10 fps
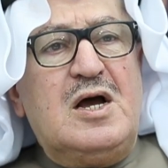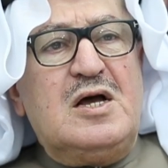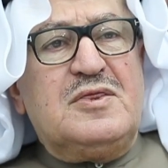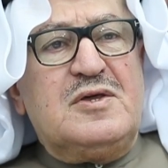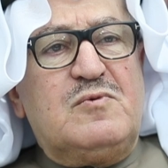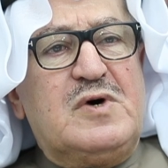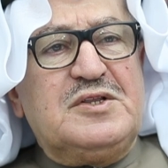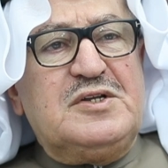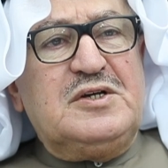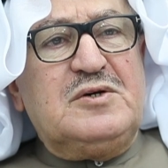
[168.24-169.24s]

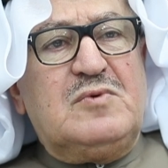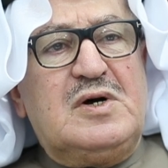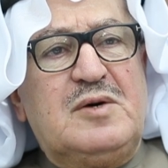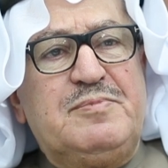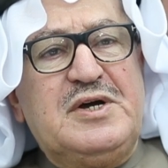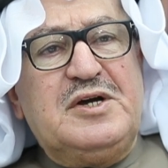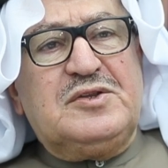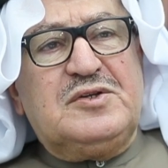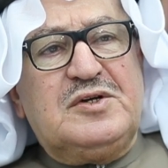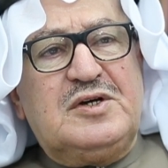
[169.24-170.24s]
الذوادي
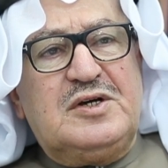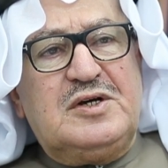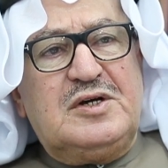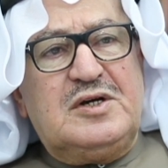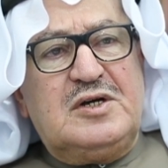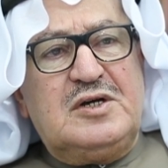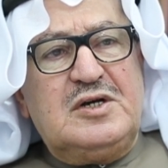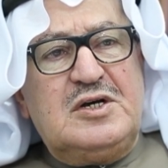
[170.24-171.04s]
وبيت آه،